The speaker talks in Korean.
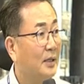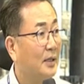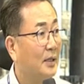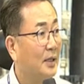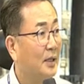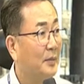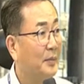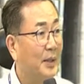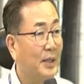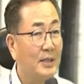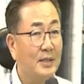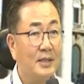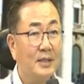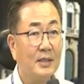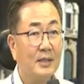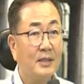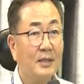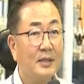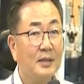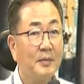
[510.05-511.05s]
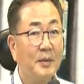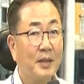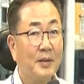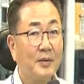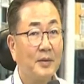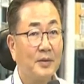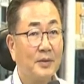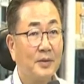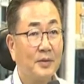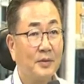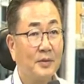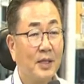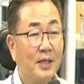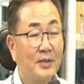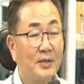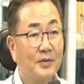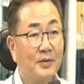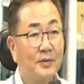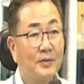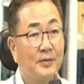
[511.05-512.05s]
예, 배치를 바꿔서도 할
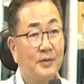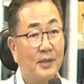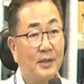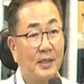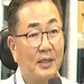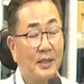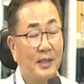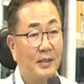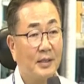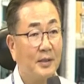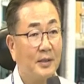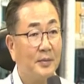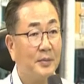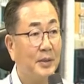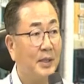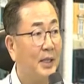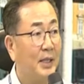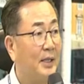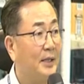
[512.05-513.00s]
수 있고 그렇게 되는 겁니다.